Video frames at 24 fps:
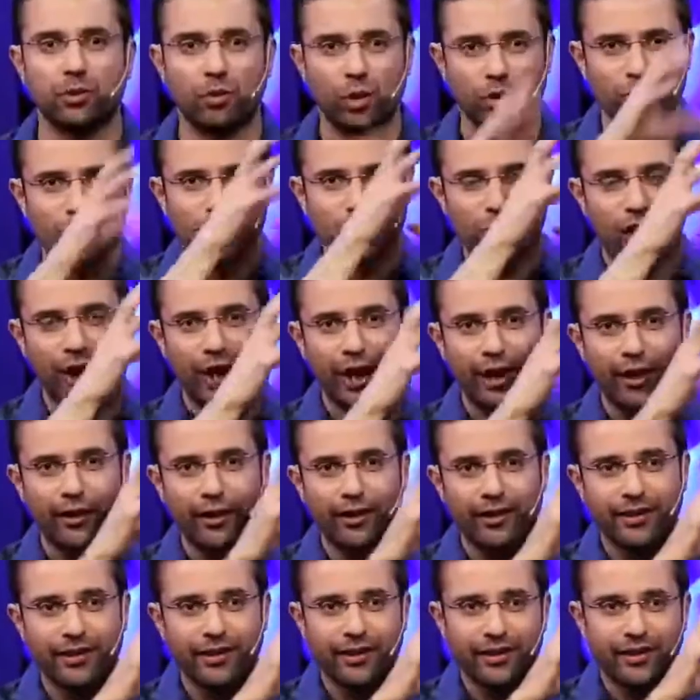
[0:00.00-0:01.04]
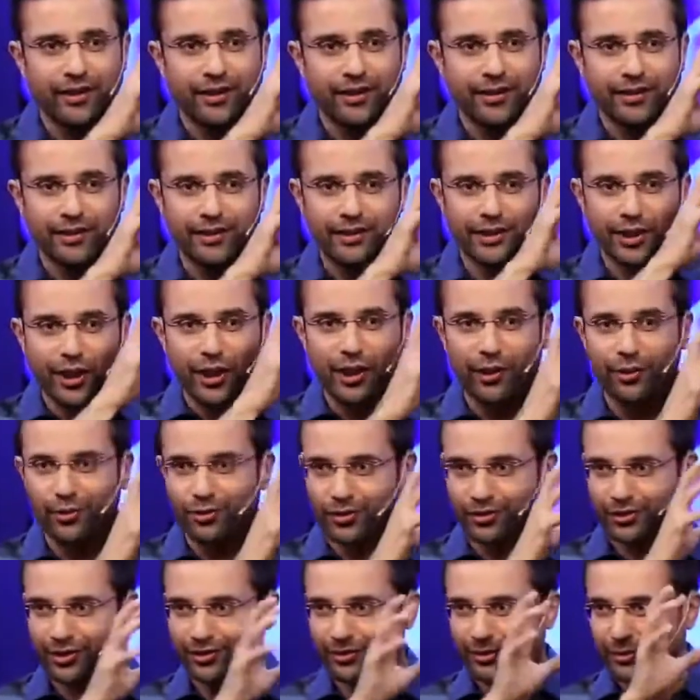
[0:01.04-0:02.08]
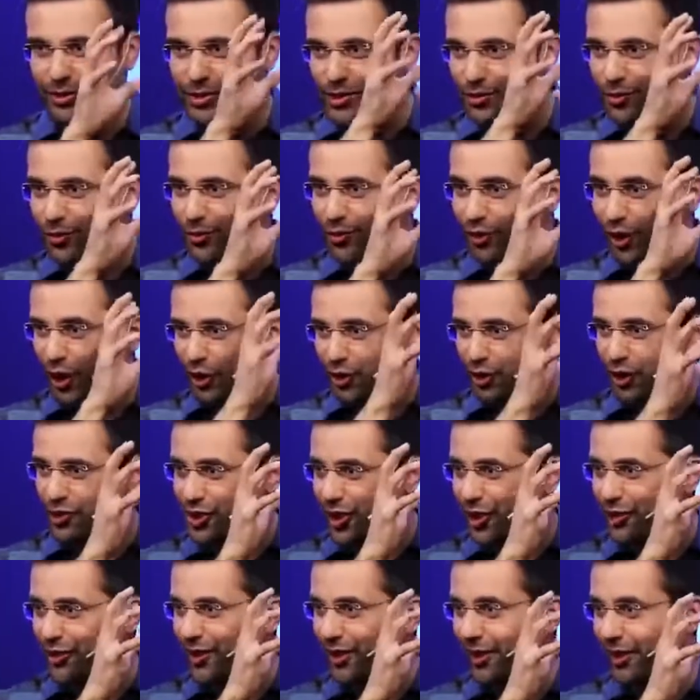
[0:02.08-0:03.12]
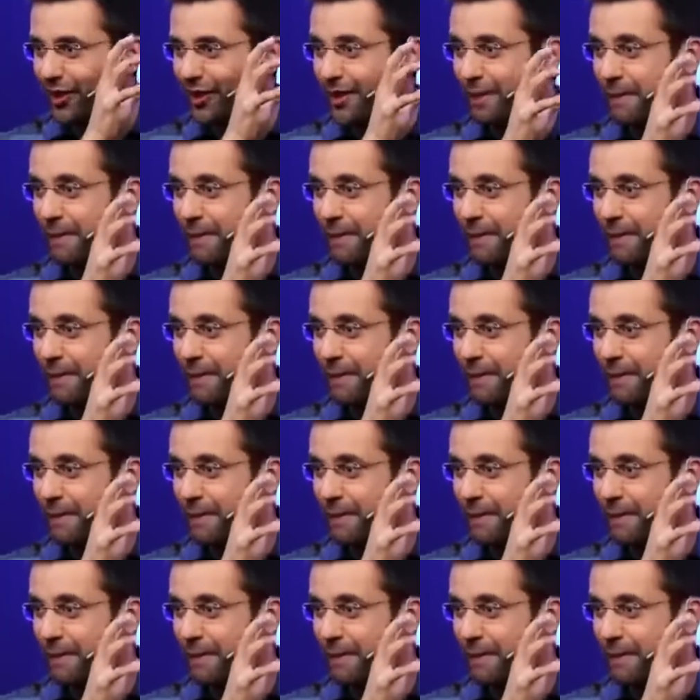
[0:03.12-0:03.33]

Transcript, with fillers: ये तो बहुत मुश्किल है ये नहीं हो सकता समझ लो कटता चला जा रहा